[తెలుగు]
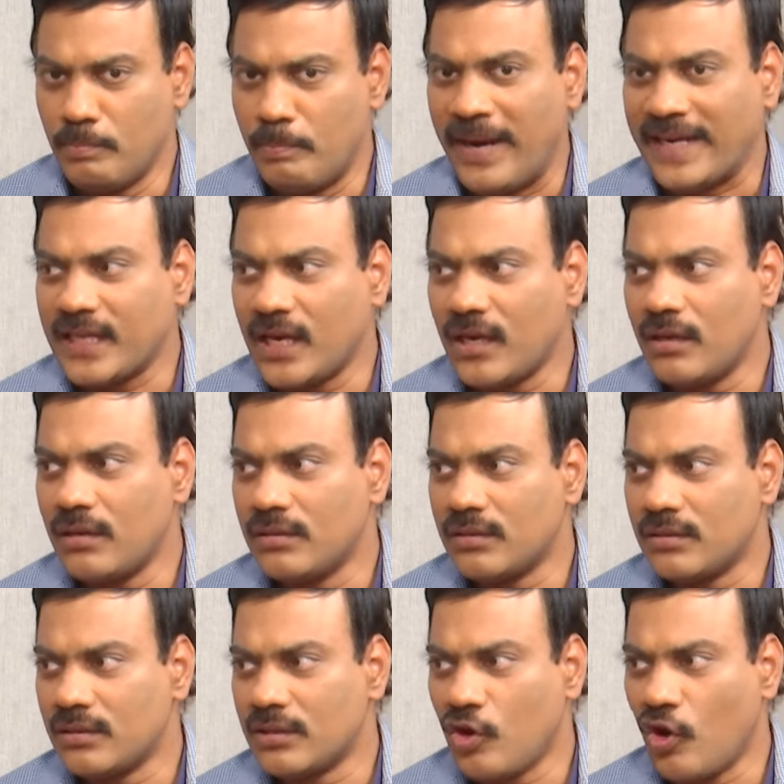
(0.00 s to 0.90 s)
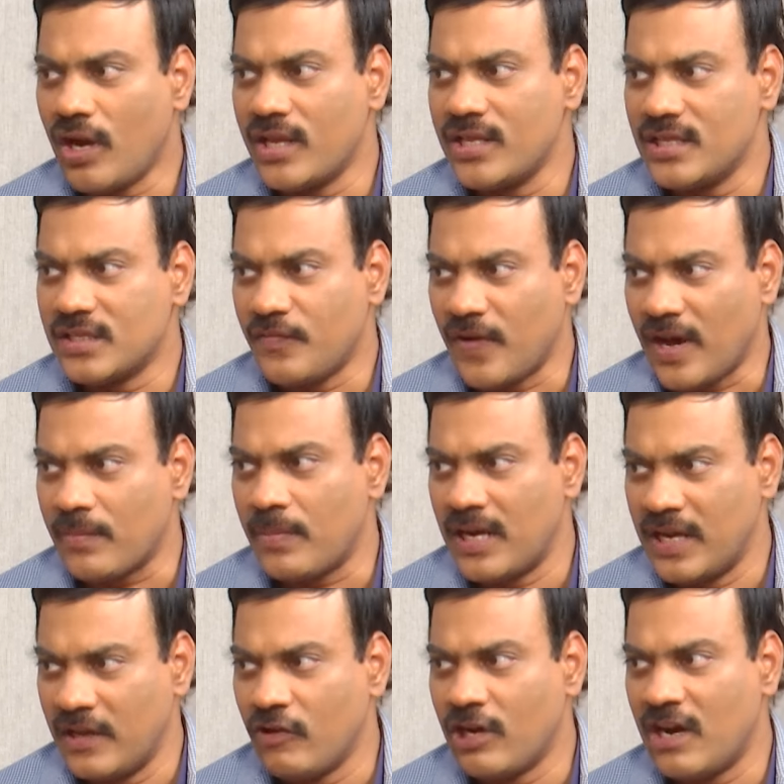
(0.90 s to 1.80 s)
బెటర్ కాలేజెస్ ఫార్మా
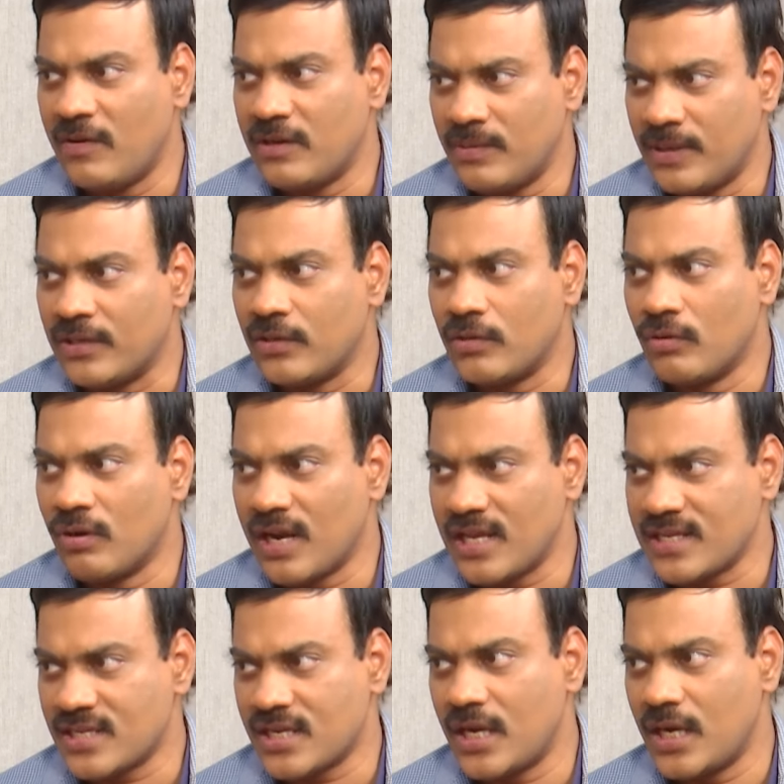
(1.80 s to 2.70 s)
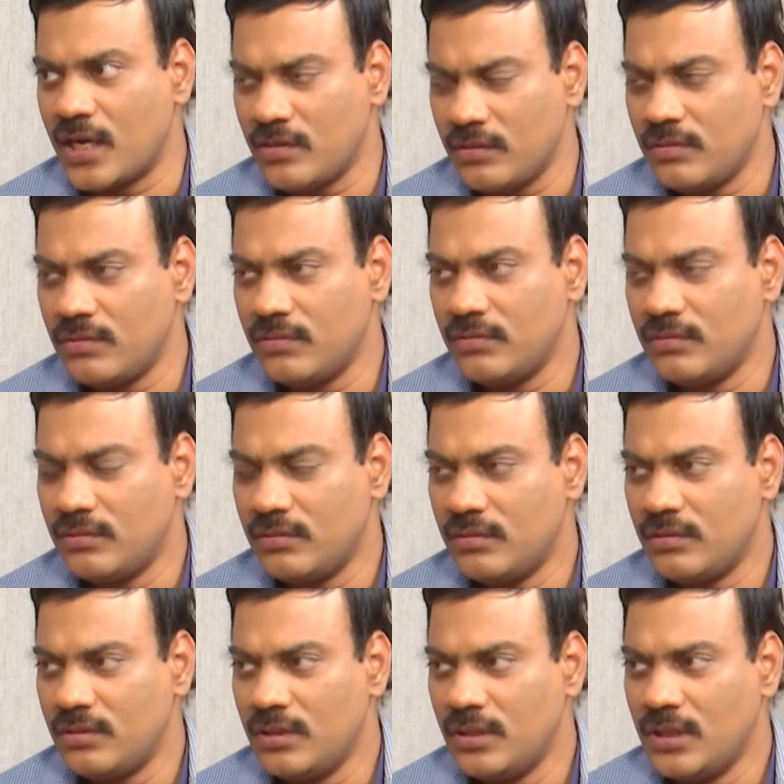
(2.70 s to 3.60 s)
లేవు కాబట్టి ఉన్నది రెండు రాష్ట్రాల్లో
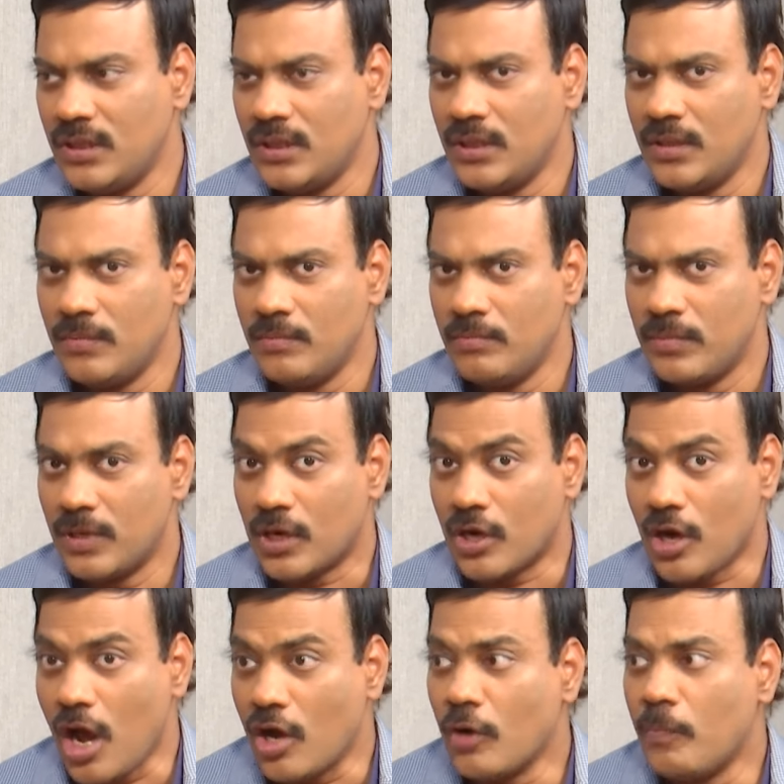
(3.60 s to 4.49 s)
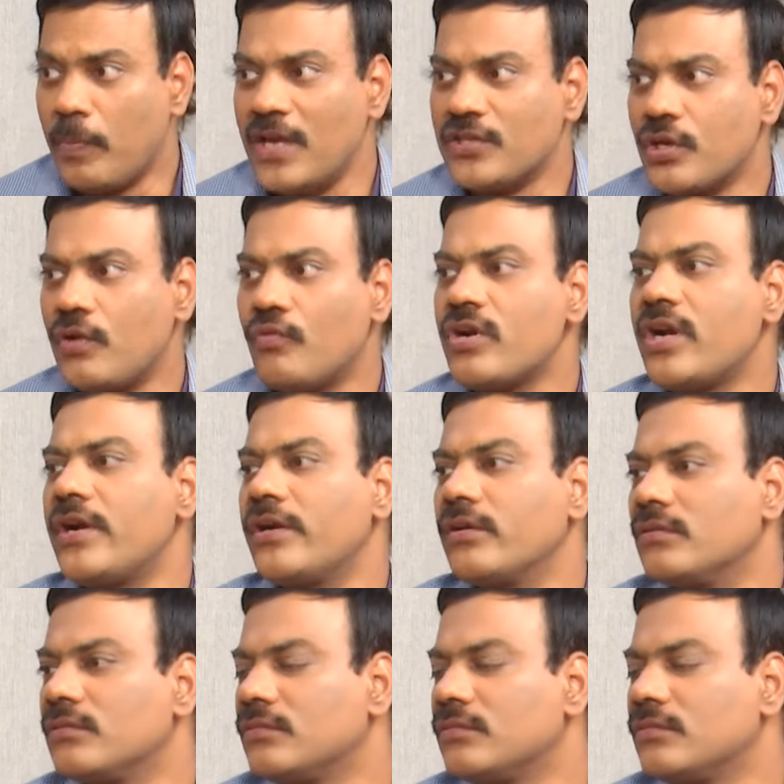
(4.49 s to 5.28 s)
రాంగ్ ప్లేస్లో ఉన్నాడు